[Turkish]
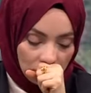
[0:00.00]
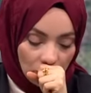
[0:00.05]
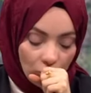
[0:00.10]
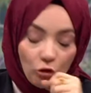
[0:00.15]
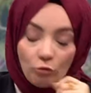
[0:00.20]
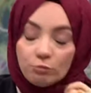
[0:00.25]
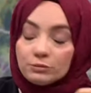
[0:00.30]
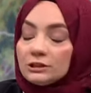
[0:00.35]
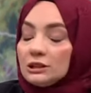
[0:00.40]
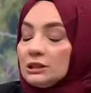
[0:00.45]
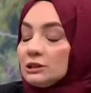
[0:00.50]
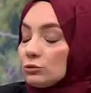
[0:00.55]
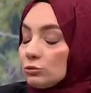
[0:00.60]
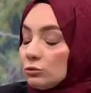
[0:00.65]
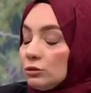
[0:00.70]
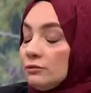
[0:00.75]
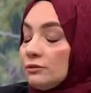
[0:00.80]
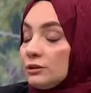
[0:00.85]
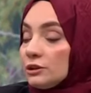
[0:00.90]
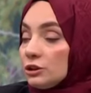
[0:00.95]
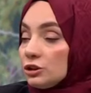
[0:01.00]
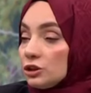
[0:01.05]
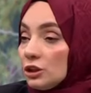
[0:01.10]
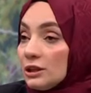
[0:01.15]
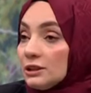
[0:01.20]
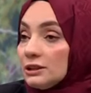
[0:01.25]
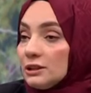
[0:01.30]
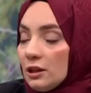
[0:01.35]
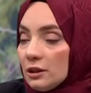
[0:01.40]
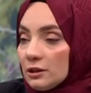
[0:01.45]
obsesyona varacak
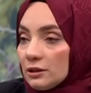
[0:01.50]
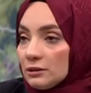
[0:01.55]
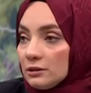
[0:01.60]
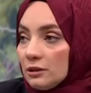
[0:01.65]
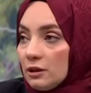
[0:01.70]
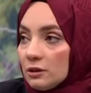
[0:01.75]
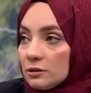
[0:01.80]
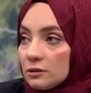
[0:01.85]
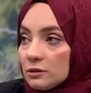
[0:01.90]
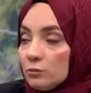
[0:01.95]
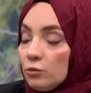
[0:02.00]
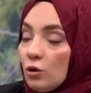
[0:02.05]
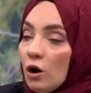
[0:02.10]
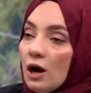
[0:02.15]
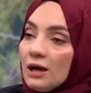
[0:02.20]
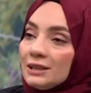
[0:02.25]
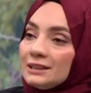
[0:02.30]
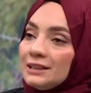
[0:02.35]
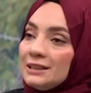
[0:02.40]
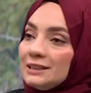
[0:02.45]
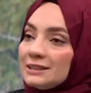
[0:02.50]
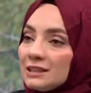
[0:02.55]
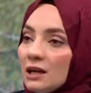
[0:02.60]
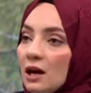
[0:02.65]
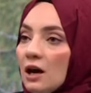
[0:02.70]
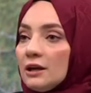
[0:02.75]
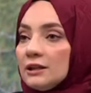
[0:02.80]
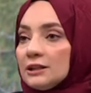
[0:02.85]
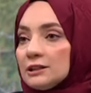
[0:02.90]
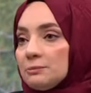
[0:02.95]
yargılardır. Bu annenize
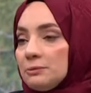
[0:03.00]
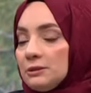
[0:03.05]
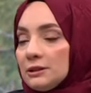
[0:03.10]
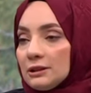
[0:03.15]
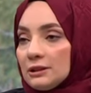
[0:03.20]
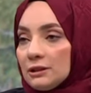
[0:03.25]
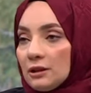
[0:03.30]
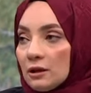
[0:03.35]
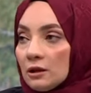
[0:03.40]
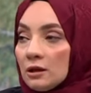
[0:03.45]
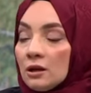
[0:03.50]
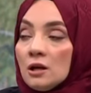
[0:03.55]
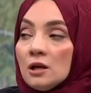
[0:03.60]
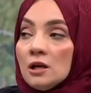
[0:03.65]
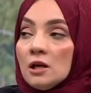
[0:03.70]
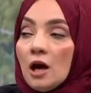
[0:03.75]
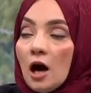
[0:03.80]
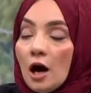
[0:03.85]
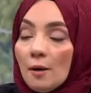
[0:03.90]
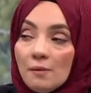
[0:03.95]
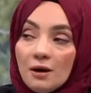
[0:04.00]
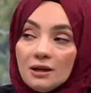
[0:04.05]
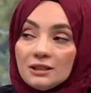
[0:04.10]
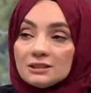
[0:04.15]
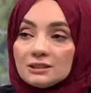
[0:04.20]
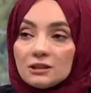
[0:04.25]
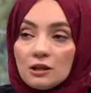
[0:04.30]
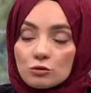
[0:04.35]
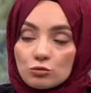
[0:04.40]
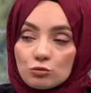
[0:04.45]
ait bilgiler. Ama
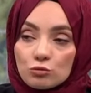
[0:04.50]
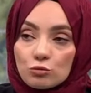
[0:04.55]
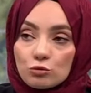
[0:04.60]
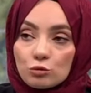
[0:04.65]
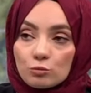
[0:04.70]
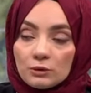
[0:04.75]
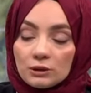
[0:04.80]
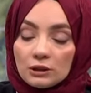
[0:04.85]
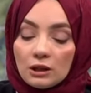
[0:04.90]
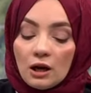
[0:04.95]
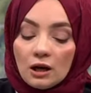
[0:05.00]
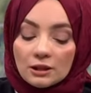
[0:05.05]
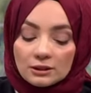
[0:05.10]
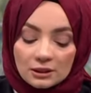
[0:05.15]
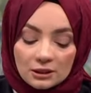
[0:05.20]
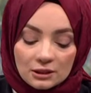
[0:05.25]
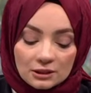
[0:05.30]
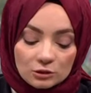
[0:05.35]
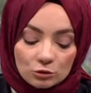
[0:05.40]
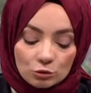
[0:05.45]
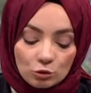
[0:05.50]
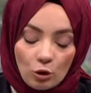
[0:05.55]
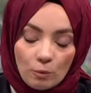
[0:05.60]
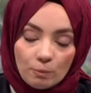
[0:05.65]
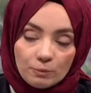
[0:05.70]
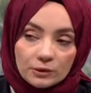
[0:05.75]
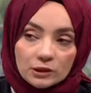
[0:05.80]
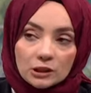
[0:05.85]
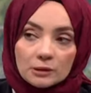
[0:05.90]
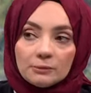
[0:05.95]
asla şunu unutmayın. Annenizi
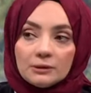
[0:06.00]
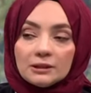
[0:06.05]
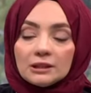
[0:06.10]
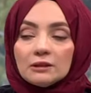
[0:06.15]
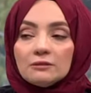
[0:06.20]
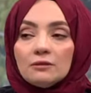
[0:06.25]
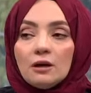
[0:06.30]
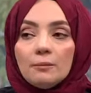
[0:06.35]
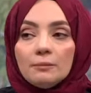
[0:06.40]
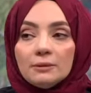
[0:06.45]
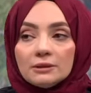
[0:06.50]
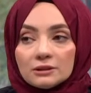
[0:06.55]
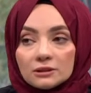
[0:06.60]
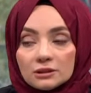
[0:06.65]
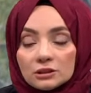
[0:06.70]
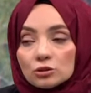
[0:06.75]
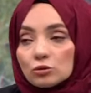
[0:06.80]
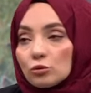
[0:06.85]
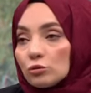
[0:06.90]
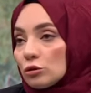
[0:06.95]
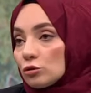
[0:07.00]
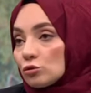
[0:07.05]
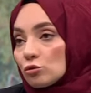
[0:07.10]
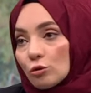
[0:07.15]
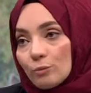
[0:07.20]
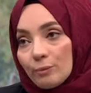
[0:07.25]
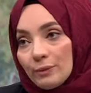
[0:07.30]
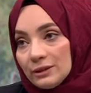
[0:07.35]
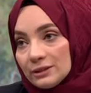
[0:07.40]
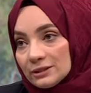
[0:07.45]
kopyalamaya devam ettikçe ona
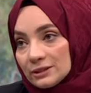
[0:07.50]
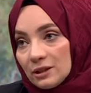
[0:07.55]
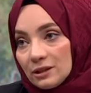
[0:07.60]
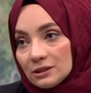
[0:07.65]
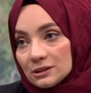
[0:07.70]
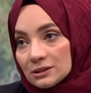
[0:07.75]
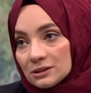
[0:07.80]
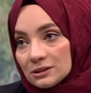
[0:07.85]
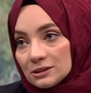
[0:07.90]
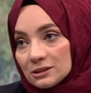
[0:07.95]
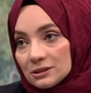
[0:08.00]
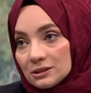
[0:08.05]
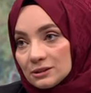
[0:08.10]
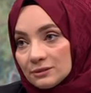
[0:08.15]
çok benzersiniz.